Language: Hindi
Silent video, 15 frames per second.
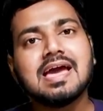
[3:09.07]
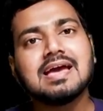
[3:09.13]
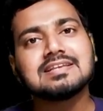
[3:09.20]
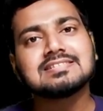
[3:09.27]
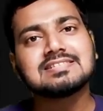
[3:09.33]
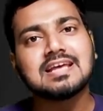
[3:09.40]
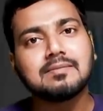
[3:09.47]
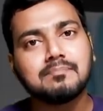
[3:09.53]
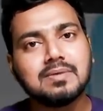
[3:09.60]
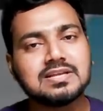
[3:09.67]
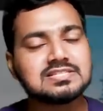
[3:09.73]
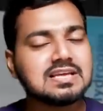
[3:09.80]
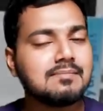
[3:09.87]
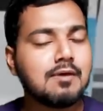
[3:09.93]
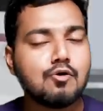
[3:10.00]
है
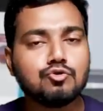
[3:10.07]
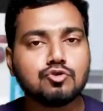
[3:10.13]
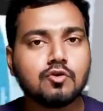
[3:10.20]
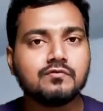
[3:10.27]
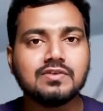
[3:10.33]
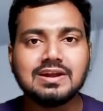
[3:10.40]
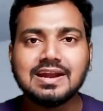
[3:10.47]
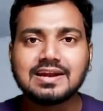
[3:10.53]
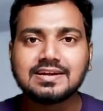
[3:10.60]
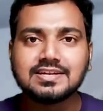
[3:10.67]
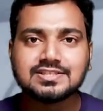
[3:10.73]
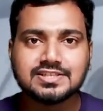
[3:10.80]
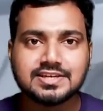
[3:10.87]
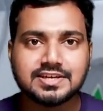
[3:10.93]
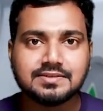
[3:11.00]
सरप्लस अमाउंट ऑफ
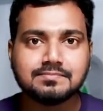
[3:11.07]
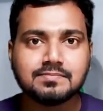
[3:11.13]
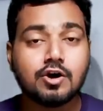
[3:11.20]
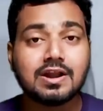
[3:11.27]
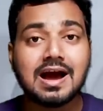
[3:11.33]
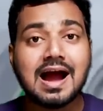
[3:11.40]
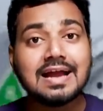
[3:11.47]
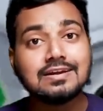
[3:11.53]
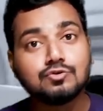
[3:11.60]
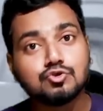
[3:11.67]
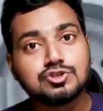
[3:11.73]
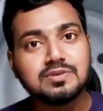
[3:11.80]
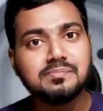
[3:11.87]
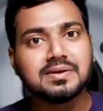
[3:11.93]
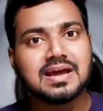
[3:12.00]
इलेक्ट्रिसिटी और
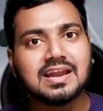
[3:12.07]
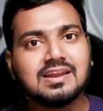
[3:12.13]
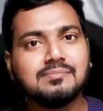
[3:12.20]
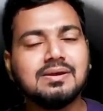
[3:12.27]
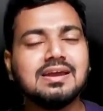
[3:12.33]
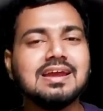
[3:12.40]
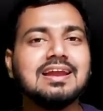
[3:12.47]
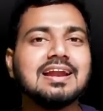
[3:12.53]
हाइड्रोजन बनाने में